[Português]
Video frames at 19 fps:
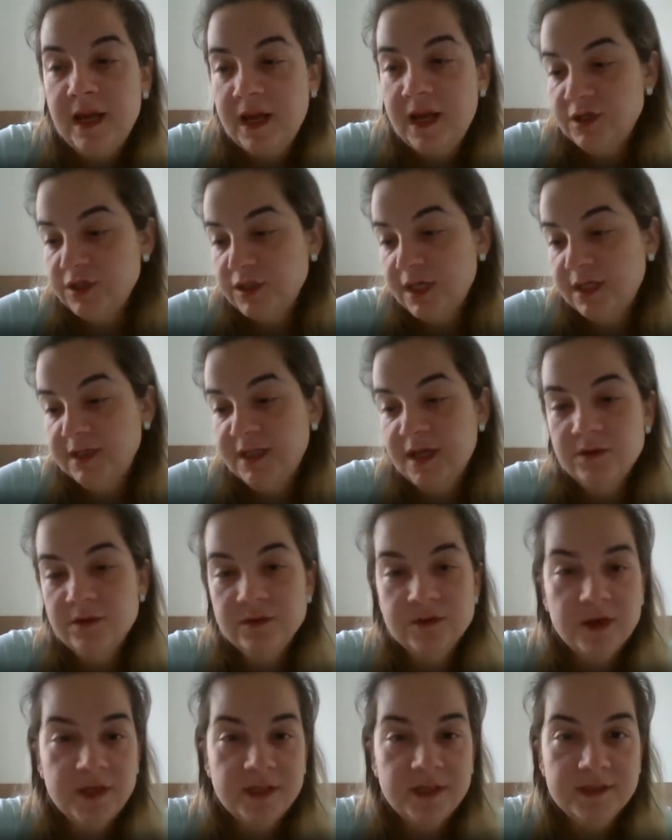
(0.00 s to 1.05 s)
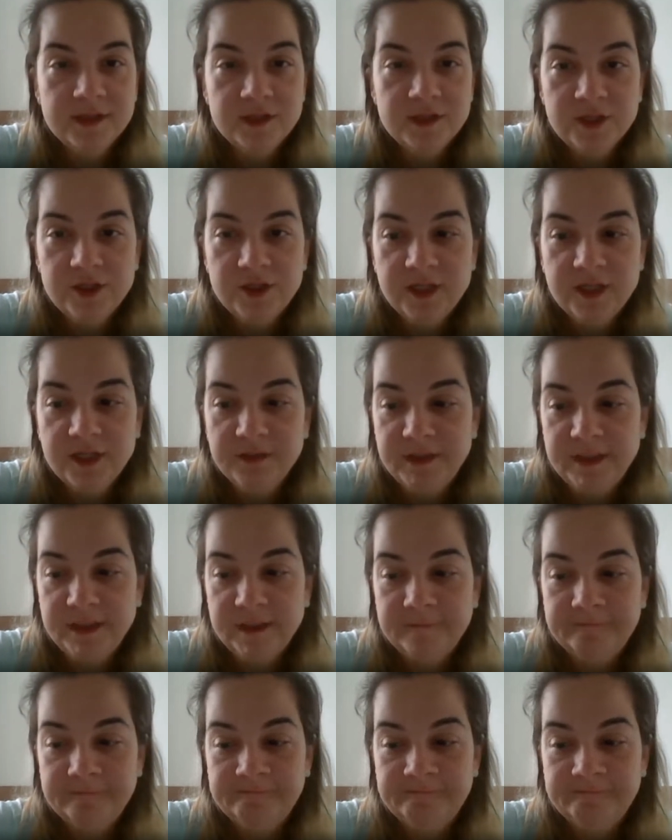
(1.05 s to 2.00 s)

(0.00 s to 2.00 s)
Acho que até 11 horas a gente termina.